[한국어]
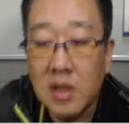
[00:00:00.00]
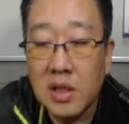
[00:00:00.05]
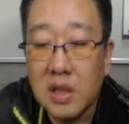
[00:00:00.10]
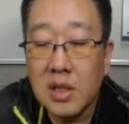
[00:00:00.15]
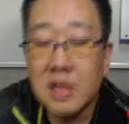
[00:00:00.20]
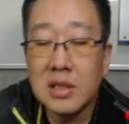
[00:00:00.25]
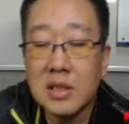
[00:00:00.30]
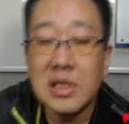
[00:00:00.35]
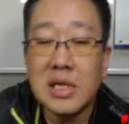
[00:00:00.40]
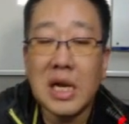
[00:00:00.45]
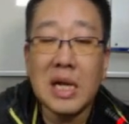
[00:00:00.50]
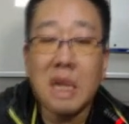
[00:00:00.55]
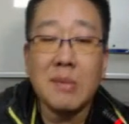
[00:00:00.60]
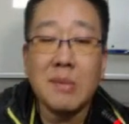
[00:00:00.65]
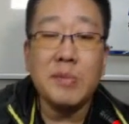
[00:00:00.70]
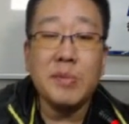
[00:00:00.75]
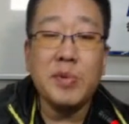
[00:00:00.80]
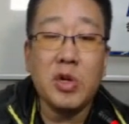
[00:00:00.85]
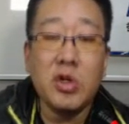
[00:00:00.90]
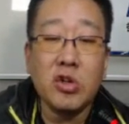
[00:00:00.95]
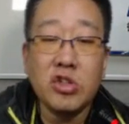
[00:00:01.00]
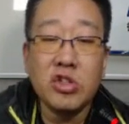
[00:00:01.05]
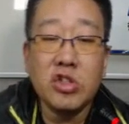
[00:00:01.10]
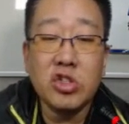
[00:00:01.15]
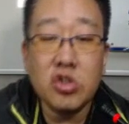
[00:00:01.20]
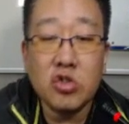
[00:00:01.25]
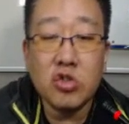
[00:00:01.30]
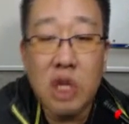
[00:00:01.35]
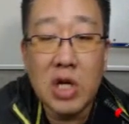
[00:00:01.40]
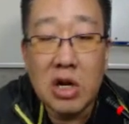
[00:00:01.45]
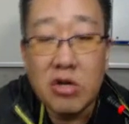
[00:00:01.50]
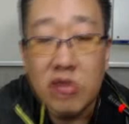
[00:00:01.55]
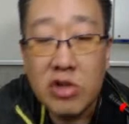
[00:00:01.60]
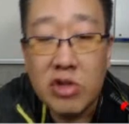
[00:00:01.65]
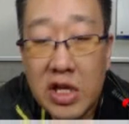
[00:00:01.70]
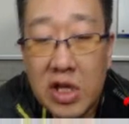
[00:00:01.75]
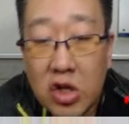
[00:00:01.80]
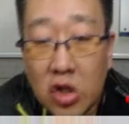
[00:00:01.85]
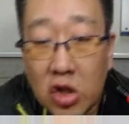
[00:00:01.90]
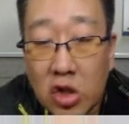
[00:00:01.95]
사람은 평균적으로
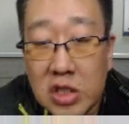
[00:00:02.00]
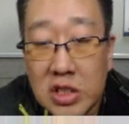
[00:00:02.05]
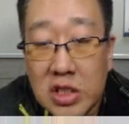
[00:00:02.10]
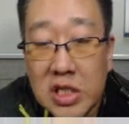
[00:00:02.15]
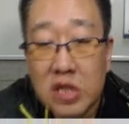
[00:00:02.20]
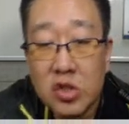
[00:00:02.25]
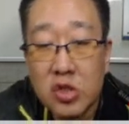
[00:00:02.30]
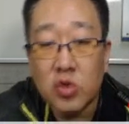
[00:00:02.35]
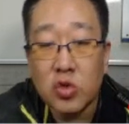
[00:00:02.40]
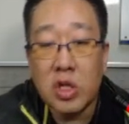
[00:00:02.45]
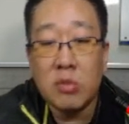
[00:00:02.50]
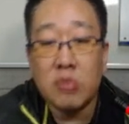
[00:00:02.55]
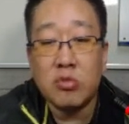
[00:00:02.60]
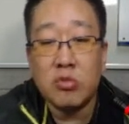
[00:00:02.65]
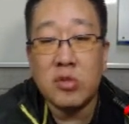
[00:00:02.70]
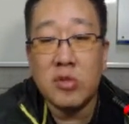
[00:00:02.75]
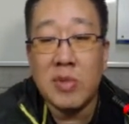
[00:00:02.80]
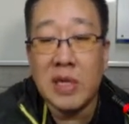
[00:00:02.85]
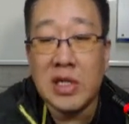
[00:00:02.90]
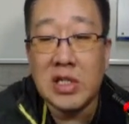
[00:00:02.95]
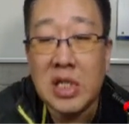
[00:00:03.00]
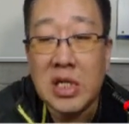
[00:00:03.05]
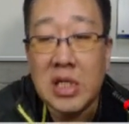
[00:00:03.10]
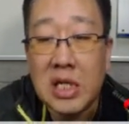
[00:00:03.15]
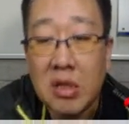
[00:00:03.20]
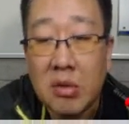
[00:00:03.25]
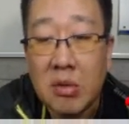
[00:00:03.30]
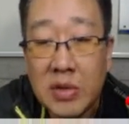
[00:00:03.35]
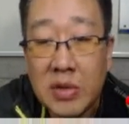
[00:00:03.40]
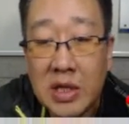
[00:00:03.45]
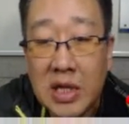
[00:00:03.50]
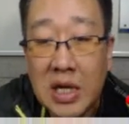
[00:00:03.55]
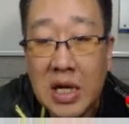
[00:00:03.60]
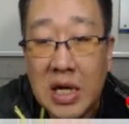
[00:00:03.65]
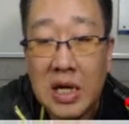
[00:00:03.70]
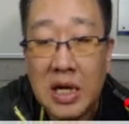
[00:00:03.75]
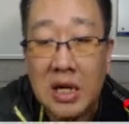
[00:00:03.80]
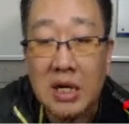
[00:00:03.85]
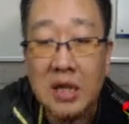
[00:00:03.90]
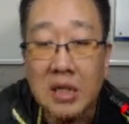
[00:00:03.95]
하루에 8잔 정도의 물을 마셔야 한다고
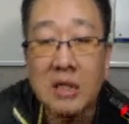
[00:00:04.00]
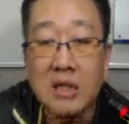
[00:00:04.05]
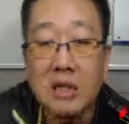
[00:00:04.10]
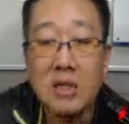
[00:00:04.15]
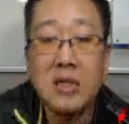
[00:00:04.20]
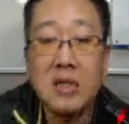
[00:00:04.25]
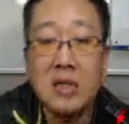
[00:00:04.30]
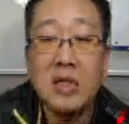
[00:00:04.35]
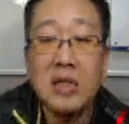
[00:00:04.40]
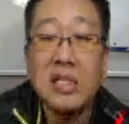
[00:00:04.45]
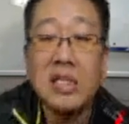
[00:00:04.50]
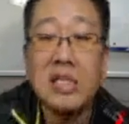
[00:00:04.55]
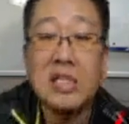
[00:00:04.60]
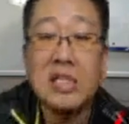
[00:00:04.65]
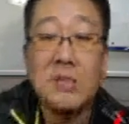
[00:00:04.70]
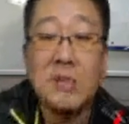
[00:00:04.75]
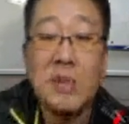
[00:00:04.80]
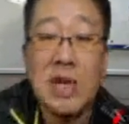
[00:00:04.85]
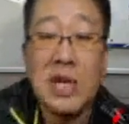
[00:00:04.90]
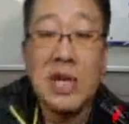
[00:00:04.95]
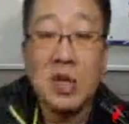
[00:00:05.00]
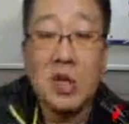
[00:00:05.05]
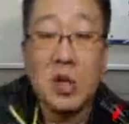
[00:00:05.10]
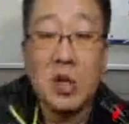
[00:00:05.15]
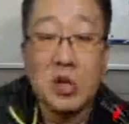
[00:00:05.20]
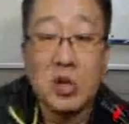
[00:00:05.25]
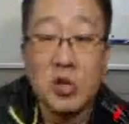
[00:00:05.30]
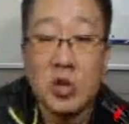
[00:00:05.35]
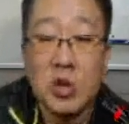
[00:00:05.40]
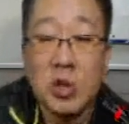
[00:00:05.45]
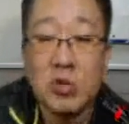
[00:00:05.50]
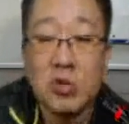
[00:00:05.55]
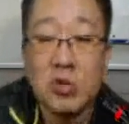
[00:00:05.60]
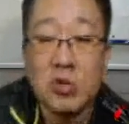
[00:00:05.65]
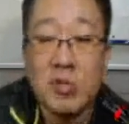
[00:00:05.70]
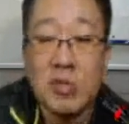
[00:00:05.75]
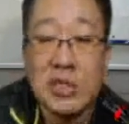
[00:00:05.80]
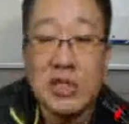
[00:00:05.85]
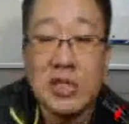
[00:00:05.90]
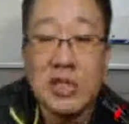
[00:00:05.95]
합니다. 1.8리터 정도의 물을
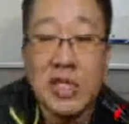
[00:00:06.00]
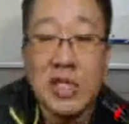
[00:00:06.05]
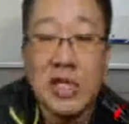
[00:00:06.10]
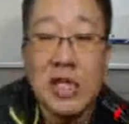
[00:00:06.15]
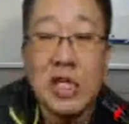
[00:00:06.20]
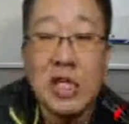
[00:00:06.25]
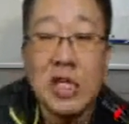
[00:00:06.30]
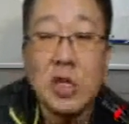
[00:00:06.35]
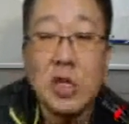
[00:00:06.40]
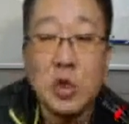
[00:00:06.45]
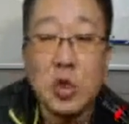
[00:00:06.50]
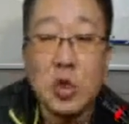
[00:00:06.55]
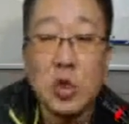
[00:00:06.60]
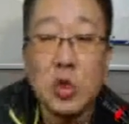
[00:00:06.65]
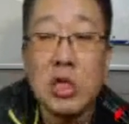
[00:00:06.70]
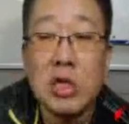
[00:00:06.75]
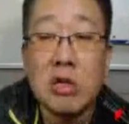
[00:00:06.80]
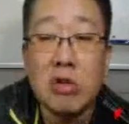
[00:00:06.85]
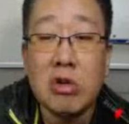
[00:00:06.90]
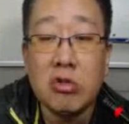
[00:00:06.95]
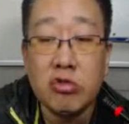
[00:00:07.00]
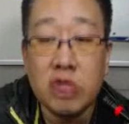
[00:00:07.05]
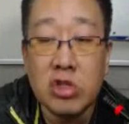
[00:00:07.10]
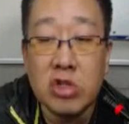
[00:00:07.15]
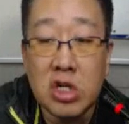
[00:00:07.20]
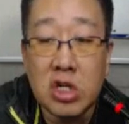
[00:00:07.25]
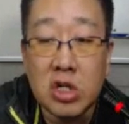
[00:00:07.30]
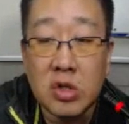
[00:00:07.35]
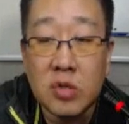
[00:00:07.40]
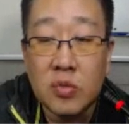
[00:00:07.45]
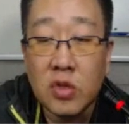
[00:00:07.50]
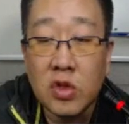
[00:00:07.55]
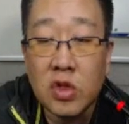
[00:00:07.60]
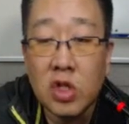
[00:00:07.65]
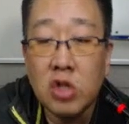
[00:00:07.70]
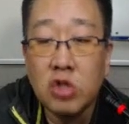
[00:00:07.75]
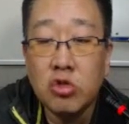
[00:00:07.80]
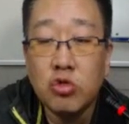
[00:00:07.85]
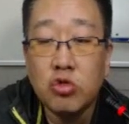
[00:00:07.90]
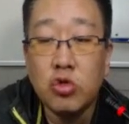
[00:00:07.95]
마시는 게 좋다고 하고요.
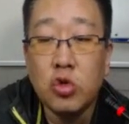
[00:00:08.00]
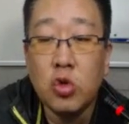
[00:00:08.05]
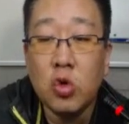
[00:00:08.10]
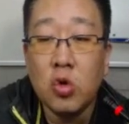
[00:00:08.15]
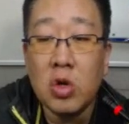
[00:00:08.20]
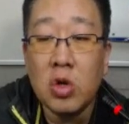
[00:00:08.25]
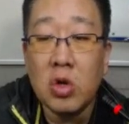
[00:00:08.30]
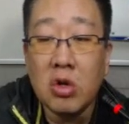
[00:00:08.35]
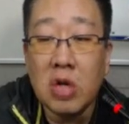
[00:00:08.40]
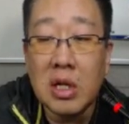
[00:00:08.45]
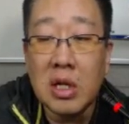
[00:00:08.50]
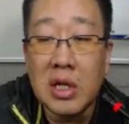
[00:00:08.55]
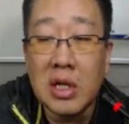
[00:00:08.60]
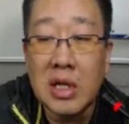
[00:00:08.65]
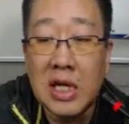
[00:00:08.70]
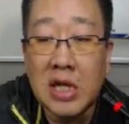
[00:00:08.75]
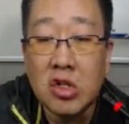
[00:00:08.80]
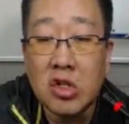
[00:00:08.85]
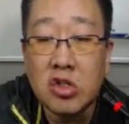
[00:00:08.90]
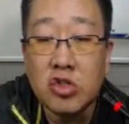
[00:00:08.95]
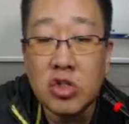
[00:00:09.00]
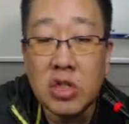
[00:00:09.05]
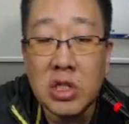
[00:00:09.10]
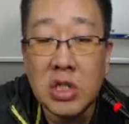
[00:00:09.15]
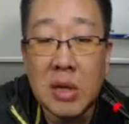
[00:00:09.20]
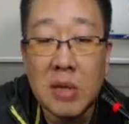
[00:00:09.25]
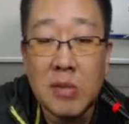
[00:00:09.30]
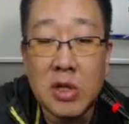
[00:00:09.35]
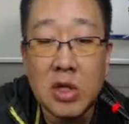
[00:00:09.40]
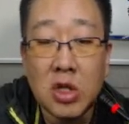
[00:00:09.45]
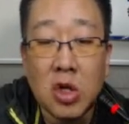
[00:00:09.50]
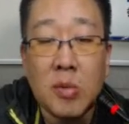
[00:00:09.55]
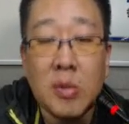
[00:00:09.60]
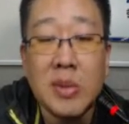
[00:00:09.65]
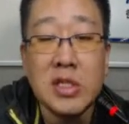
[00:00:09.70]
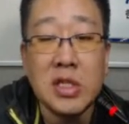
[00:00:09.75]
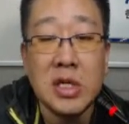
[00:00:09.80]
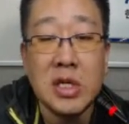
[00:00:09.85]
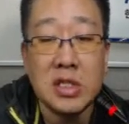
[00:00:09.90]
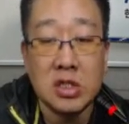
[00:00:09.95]
운동을 하거나 다이어트 중이라면 더
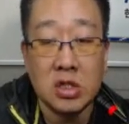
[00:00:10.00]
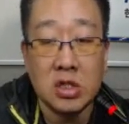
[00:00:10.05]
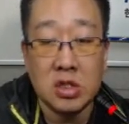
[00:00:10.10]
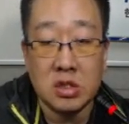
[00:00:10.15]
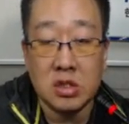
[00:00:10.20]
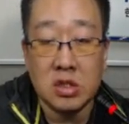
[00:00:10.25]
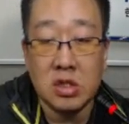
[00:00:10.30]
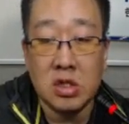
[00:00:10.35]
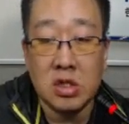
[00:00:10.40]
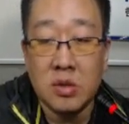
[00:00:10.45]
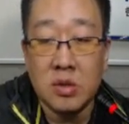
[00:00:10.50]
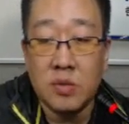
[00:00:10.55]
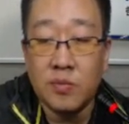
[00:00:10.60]
마셔야죠. 그죠?